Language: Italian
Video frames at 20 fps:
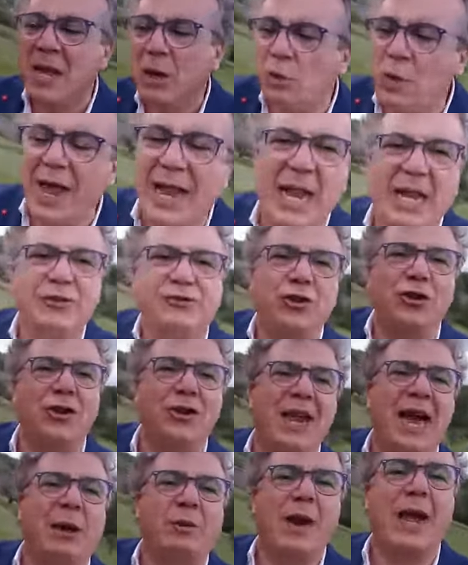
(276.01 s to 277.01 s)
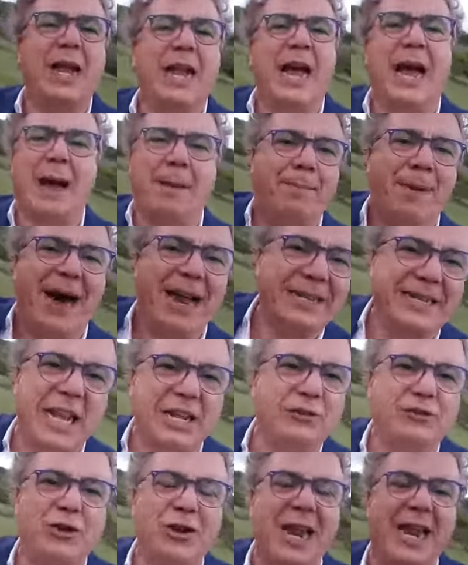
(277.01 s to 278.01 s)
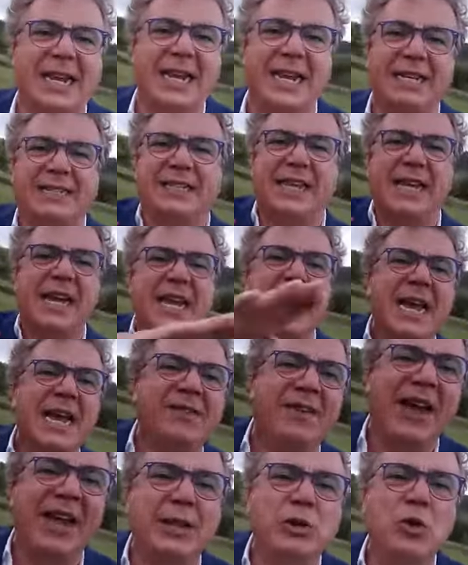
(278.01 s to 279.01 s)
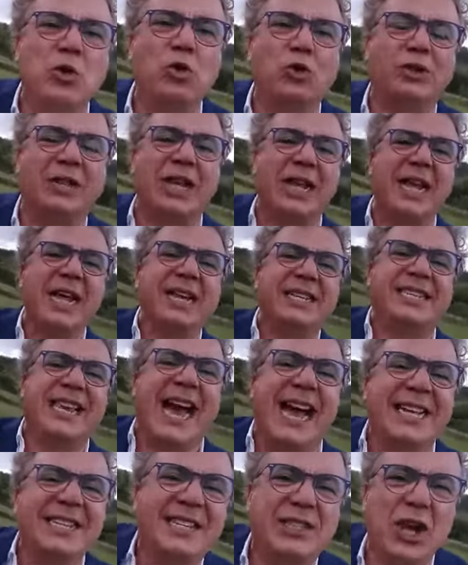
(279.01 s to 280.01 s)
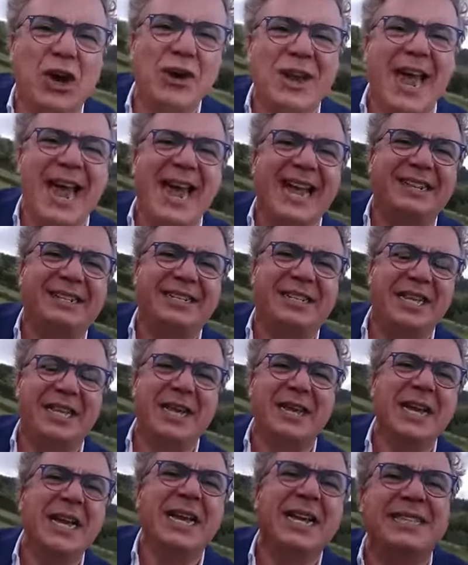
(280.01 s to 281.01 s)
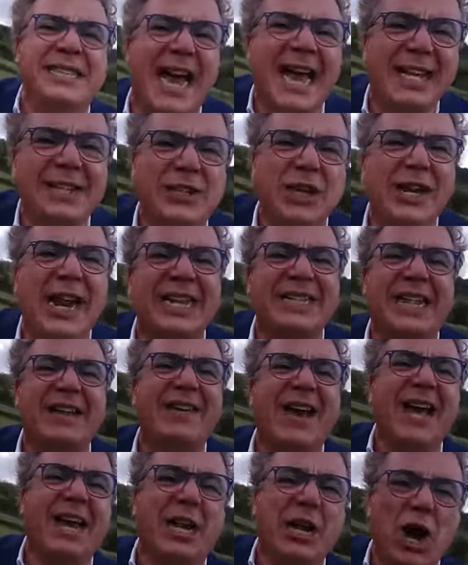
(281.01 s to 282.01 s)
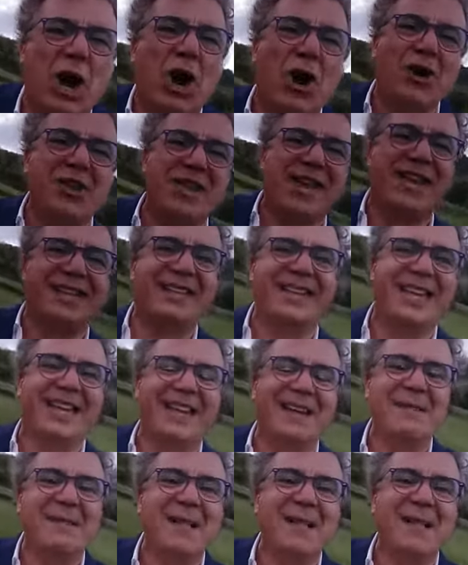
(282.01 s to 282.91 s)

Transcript: Quel giorno, quel, a parte i giornali giornalisti venduti. Sansonetti, Sansonetti vergognati,